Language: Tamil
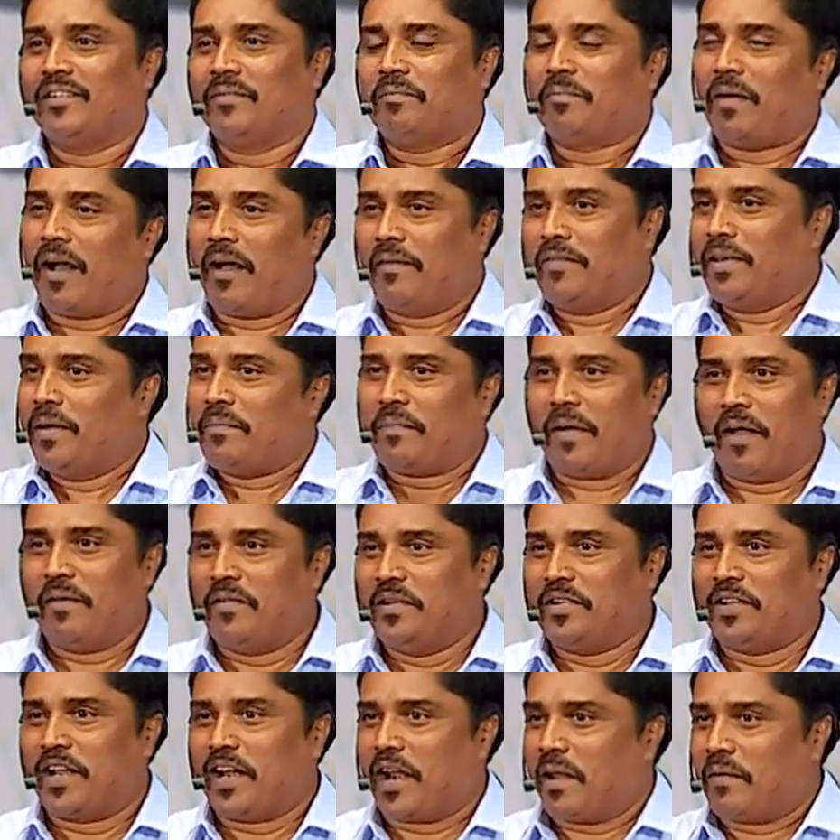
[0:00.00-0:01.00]
பாவியை
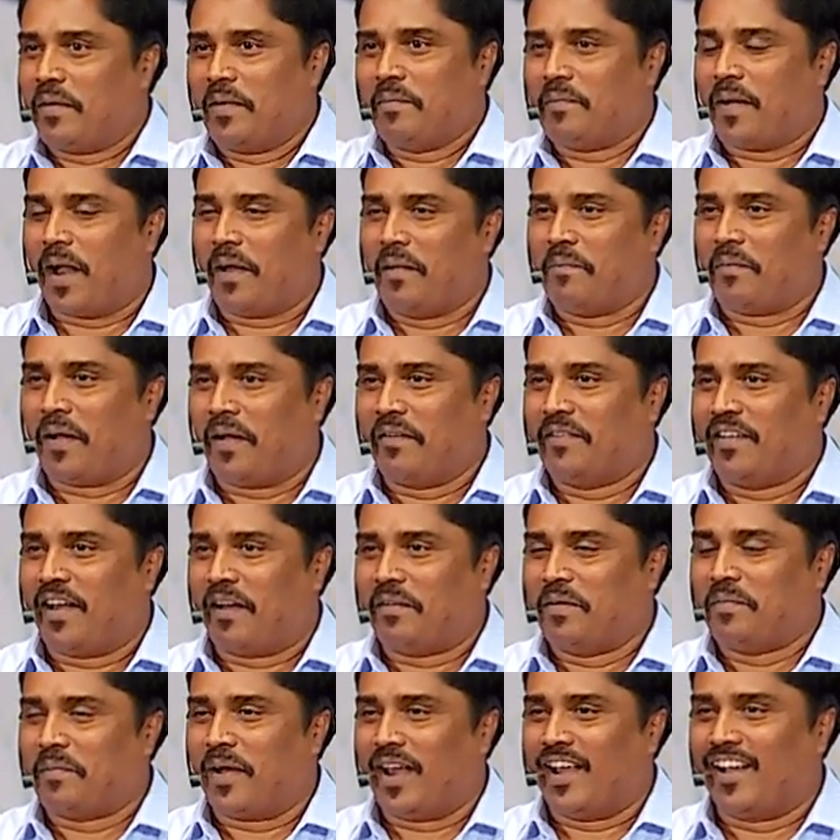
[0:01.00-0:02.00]
பாவின்னு அவன் அவன் பாவி
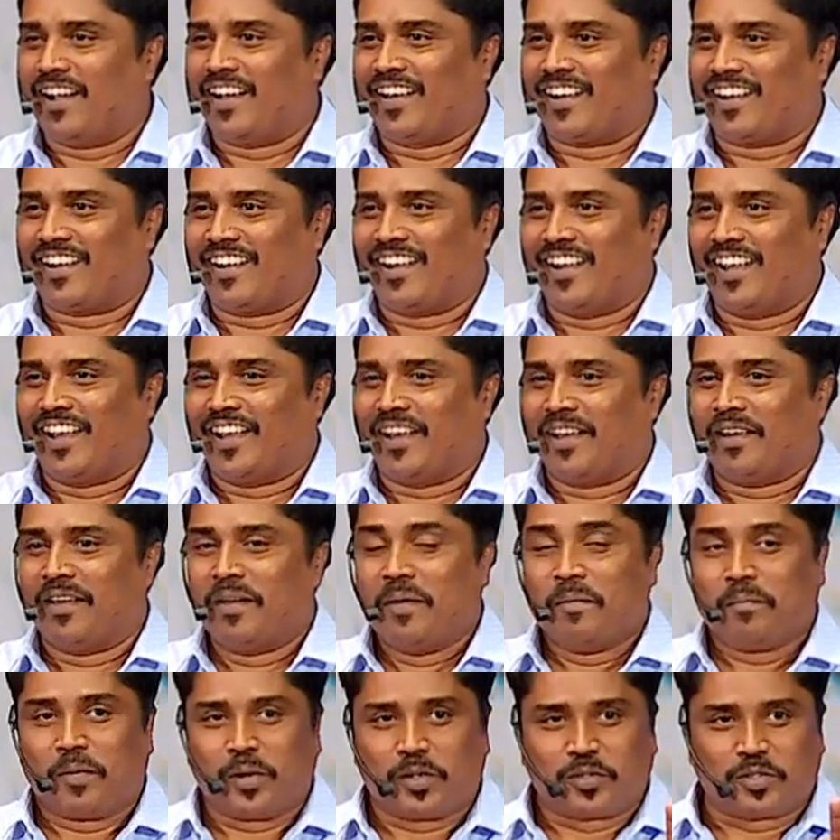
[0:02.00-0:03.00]
அவன் மாயக்காரர் இல்லை
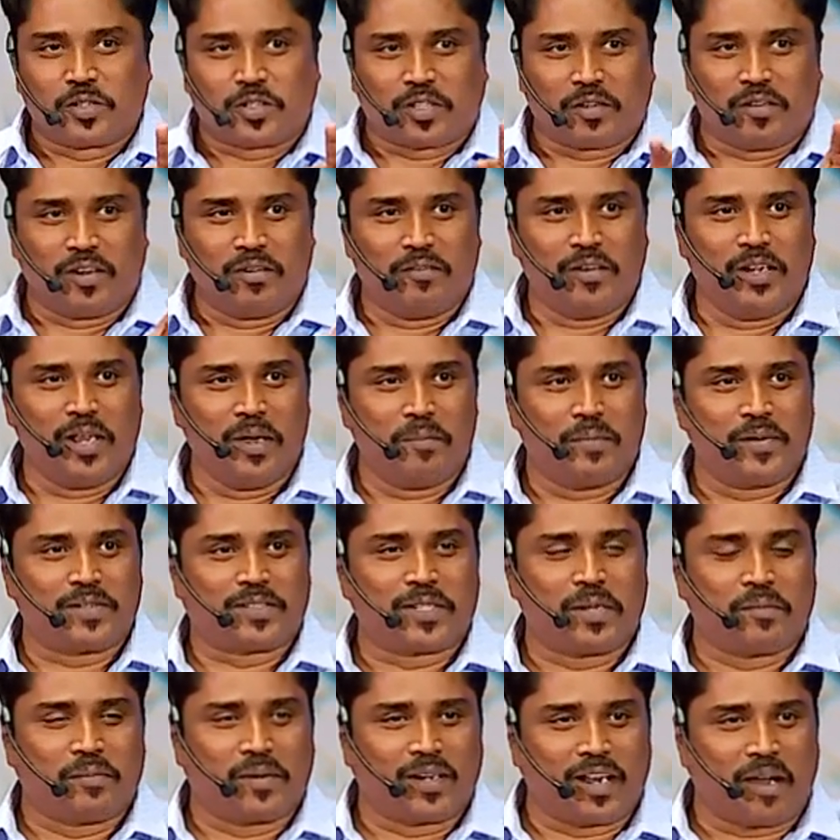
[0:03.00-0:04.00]
பரிசுத்தவான் வெளியே
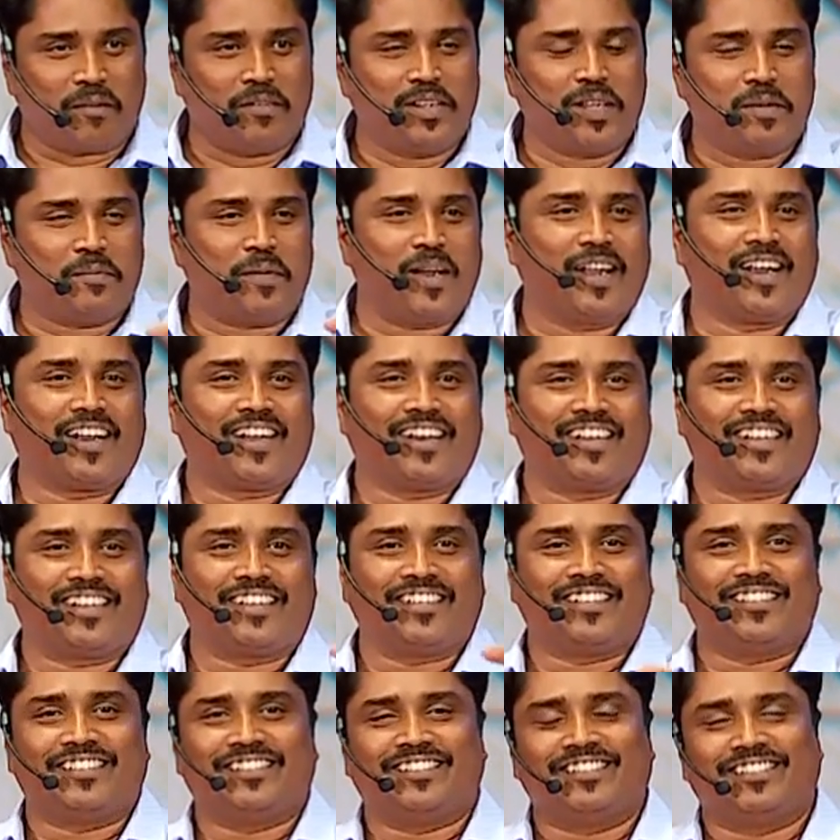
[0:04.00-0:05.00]
பேசுகிறேன் பாருங்க அவன் தான்
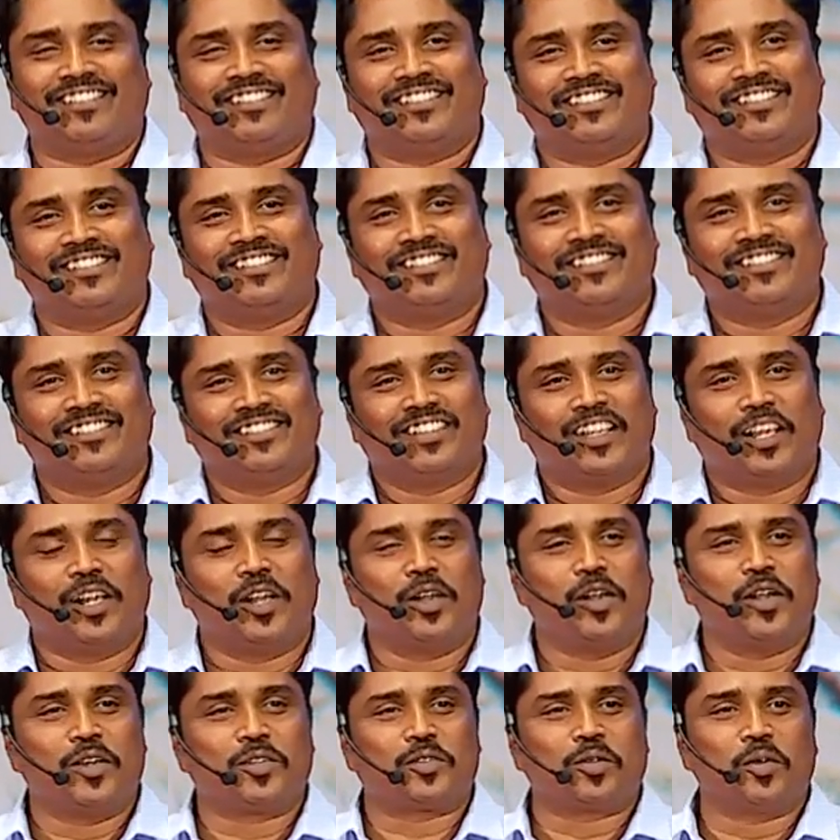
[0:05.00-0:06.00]
மாயக்காரர்
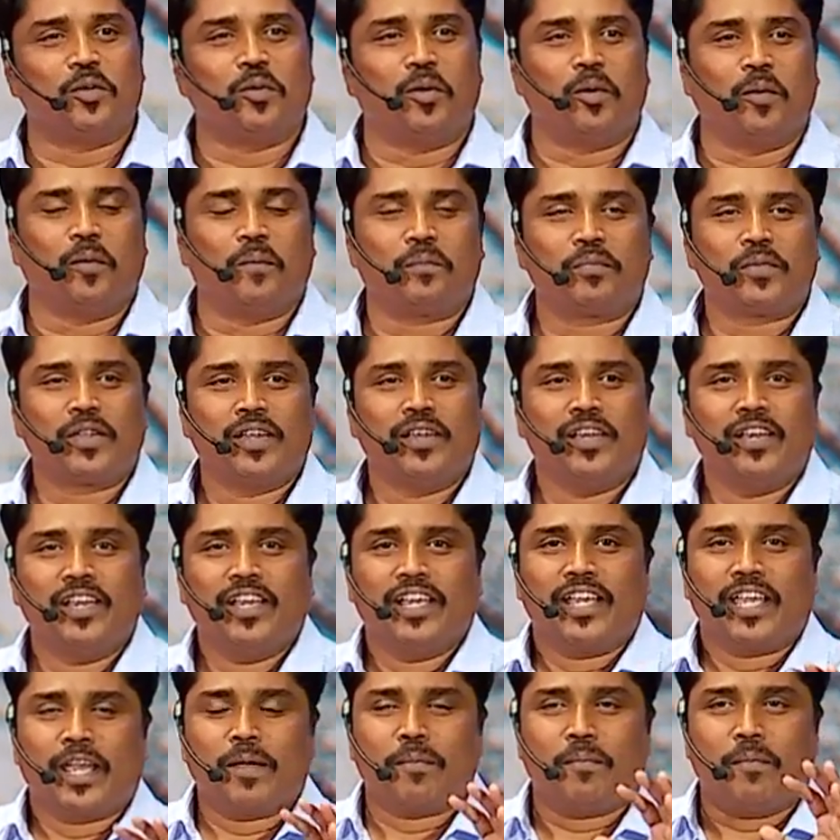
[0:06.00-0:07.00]
இல்லையா சொல்லுவோம்
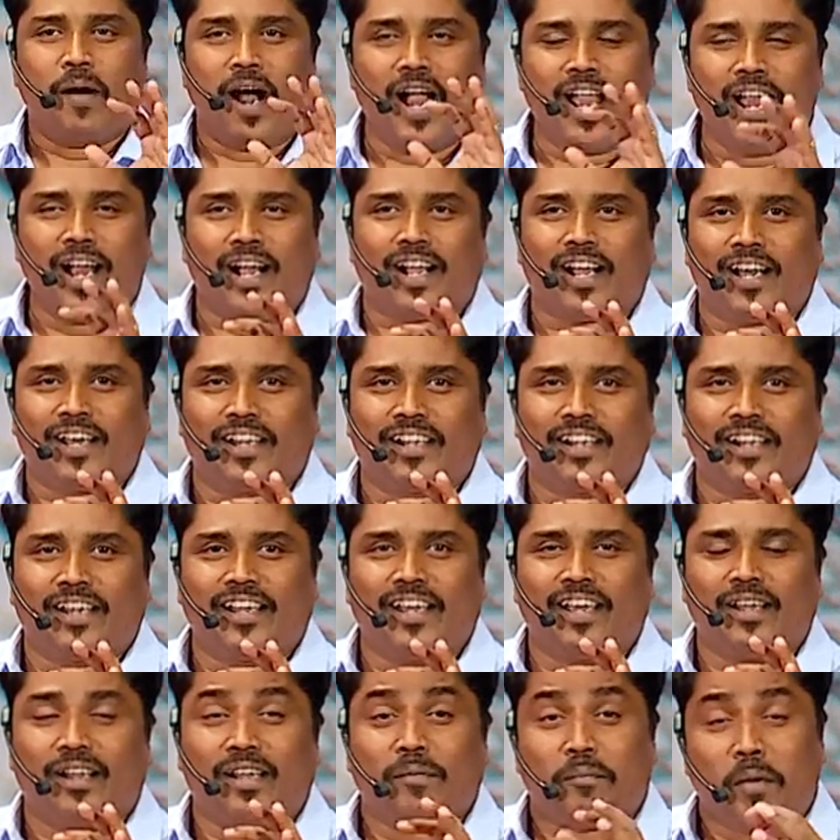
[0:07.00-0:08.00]
இவ் மாயக்காரரே
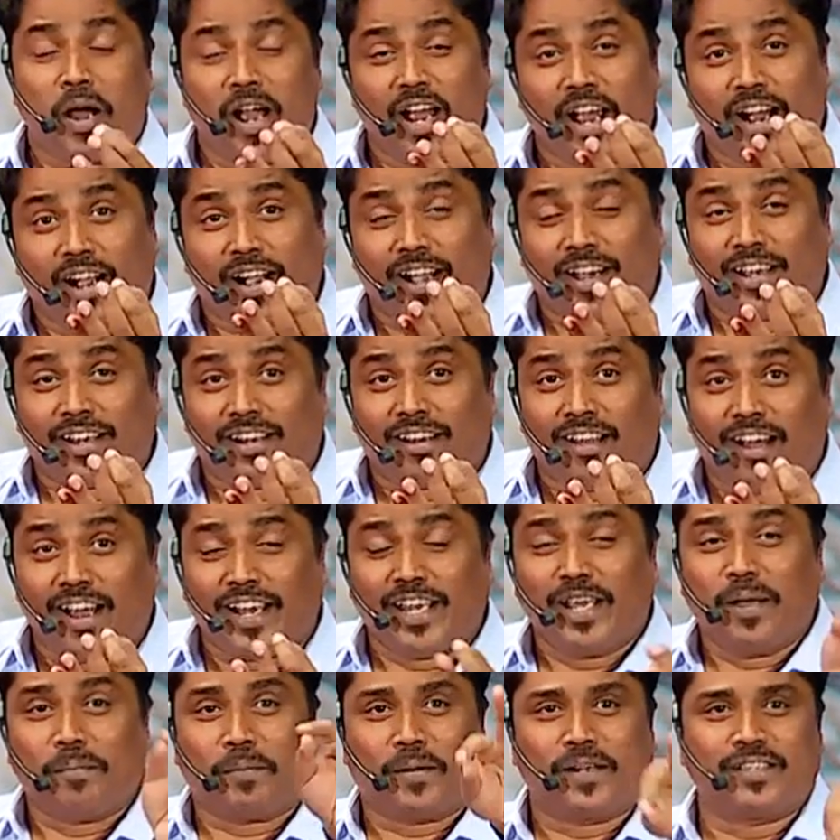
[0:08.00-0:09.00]

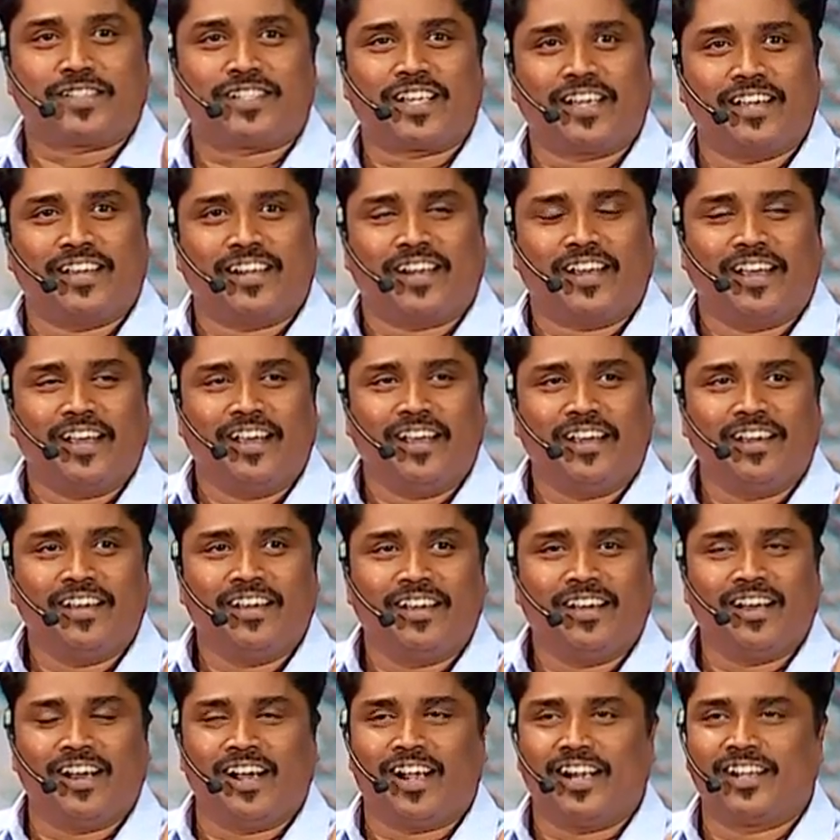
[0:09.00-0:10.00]
மாயக்காரராகிய பரிசெயரே
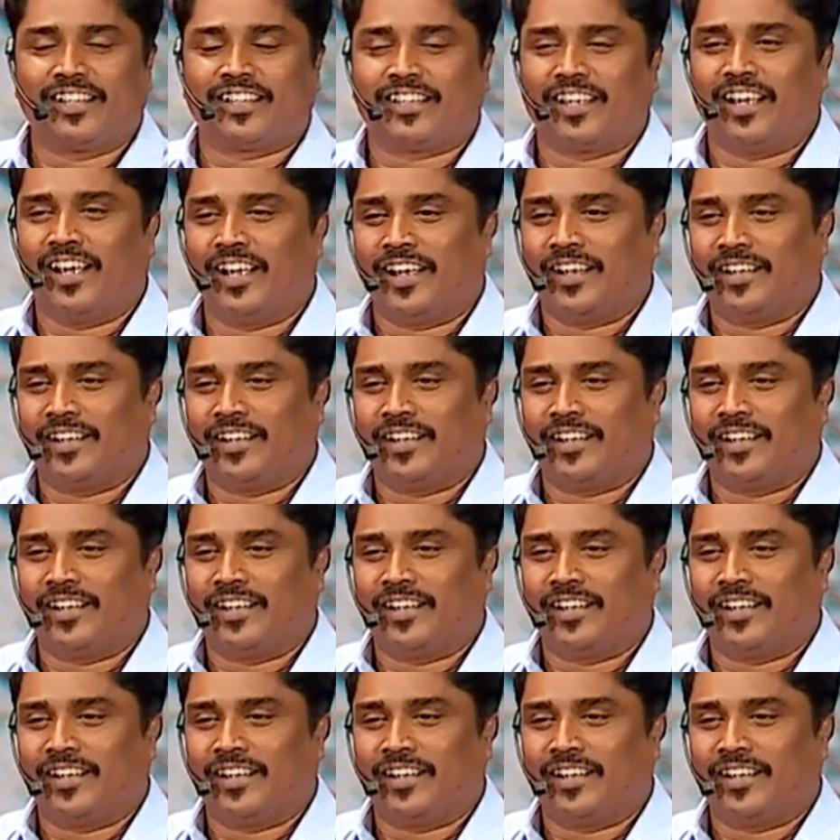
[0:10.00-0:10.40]
அடுத்து